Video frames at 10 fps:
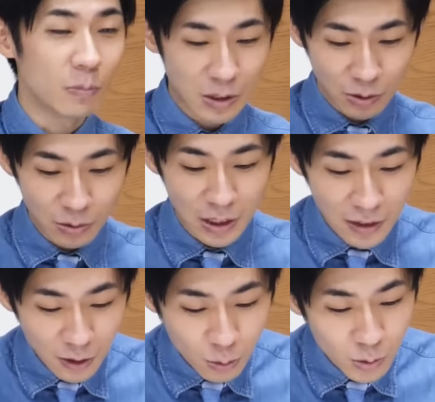もまあその
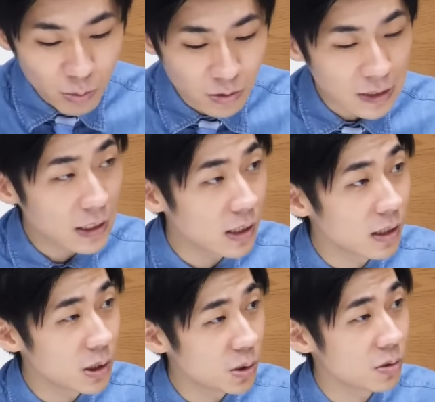ネタの部分だ
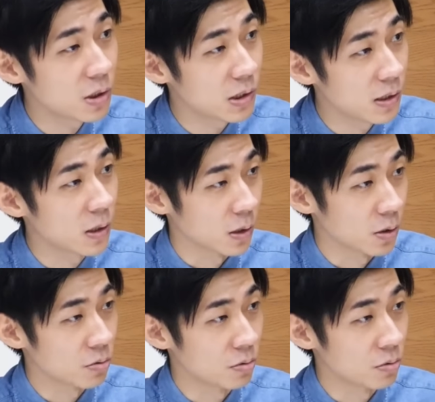け練習して